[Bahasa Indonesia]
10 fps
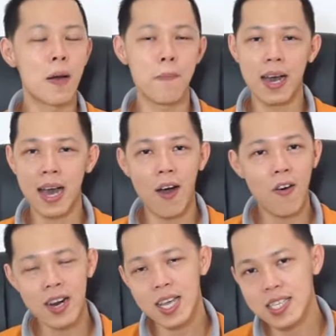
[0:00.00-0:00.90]
apakah
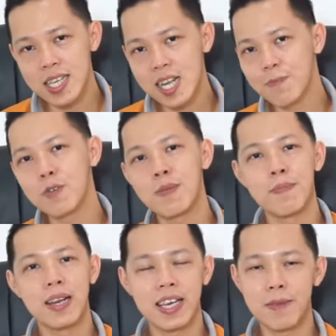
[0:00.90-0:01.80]
orang yang saya telepon
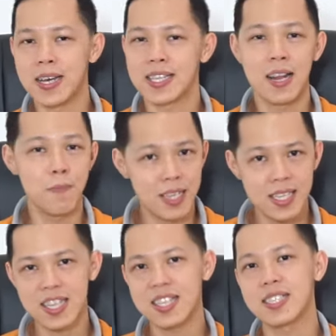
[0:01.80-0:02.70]
memiliki masalah yang bisa
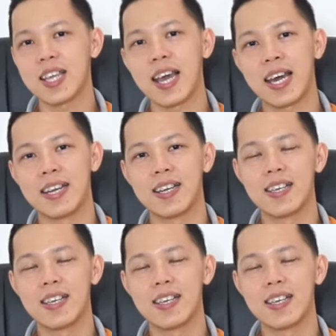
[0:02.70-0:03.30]
saya selesaikan.